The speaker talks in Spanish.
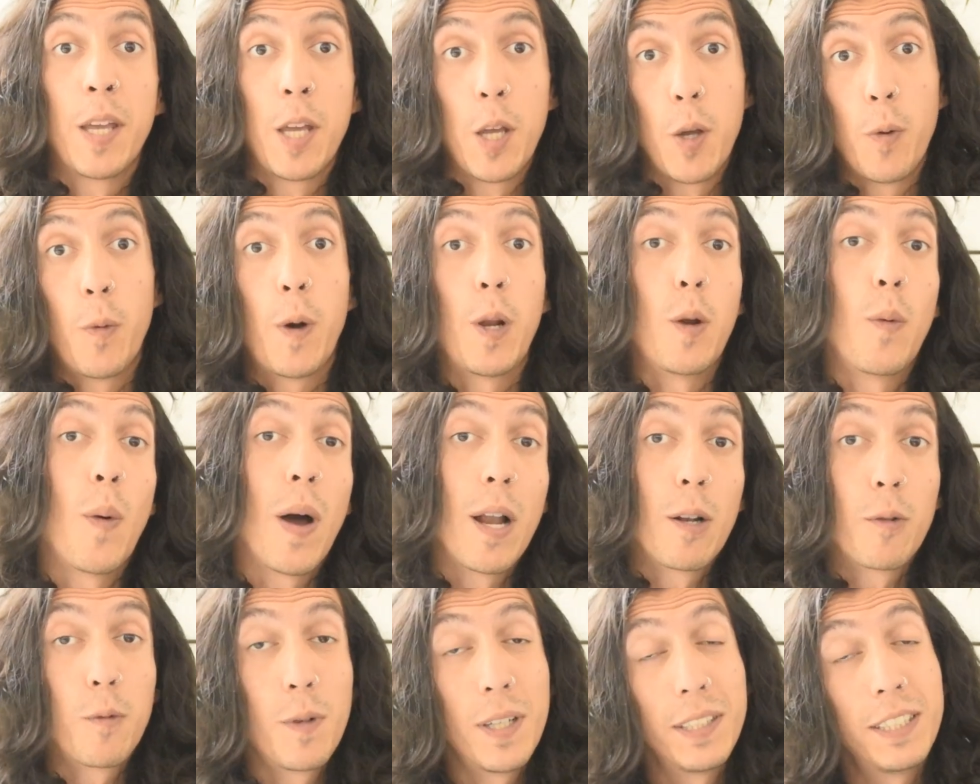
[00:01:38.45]
Y bueno,
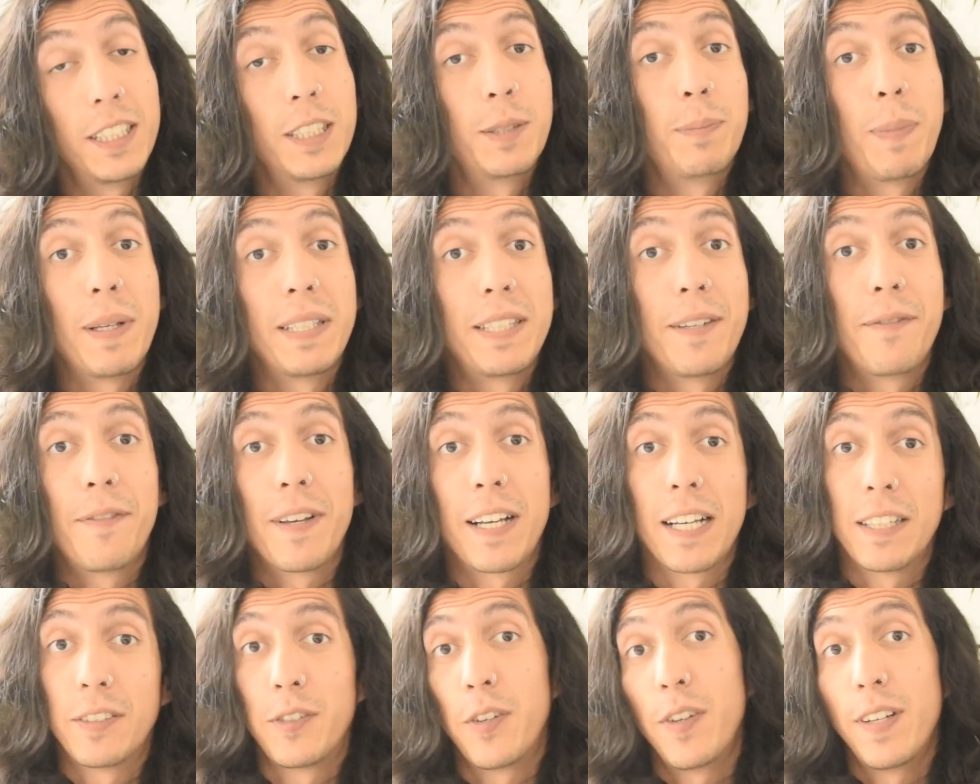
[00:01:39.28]
algunas
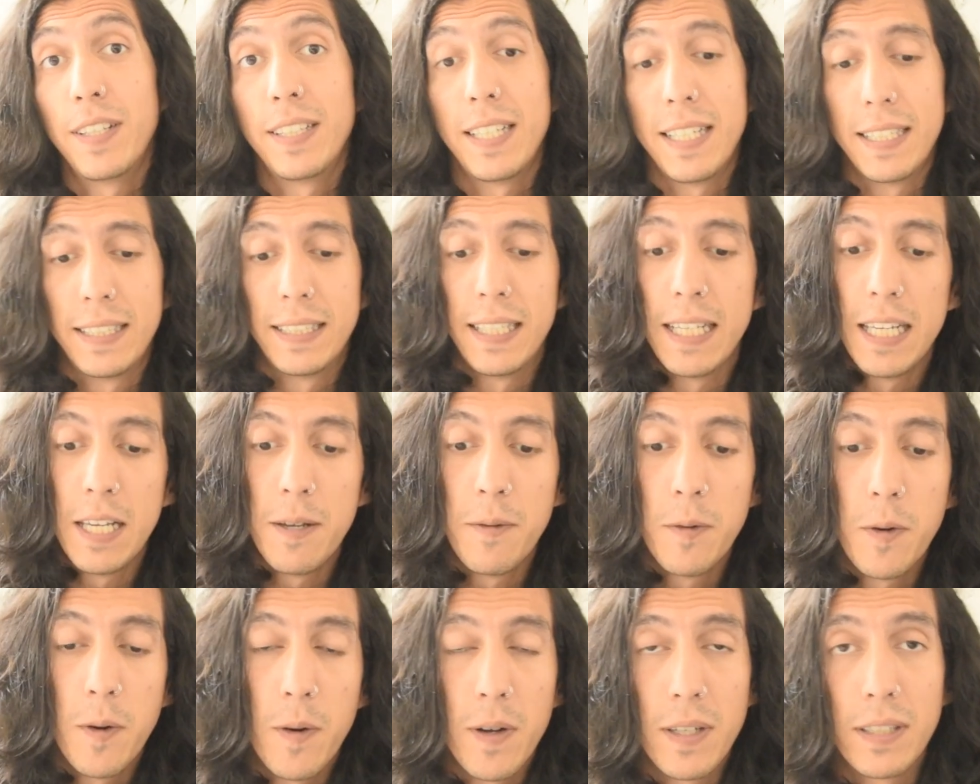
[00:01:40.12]
especificaciones de este
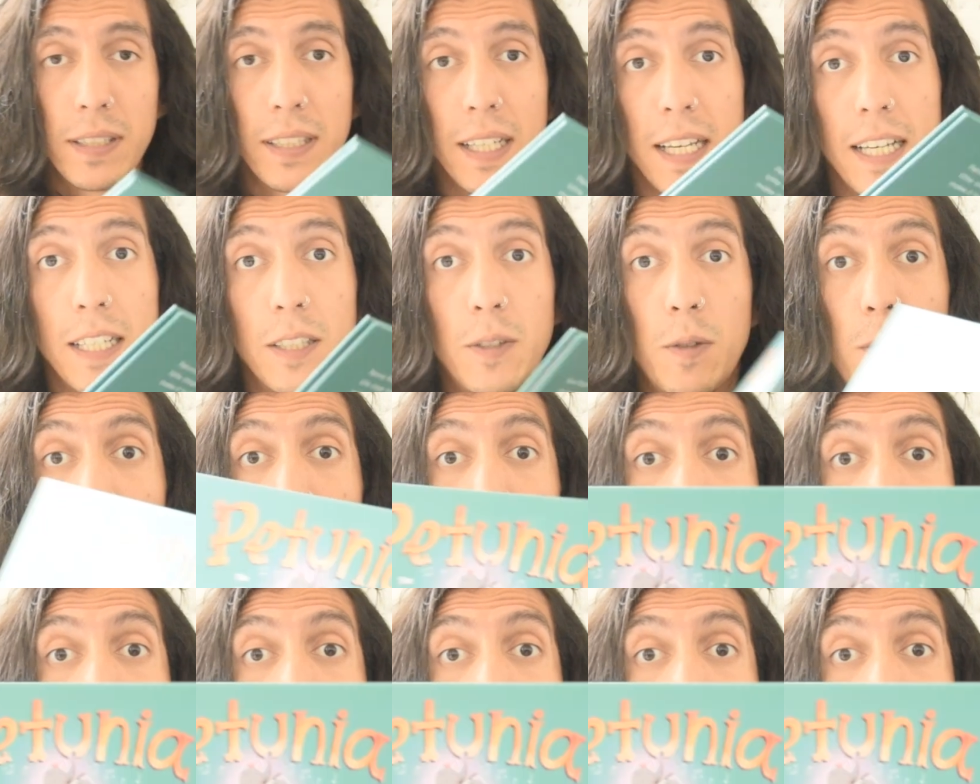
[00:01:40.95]
libro es que es un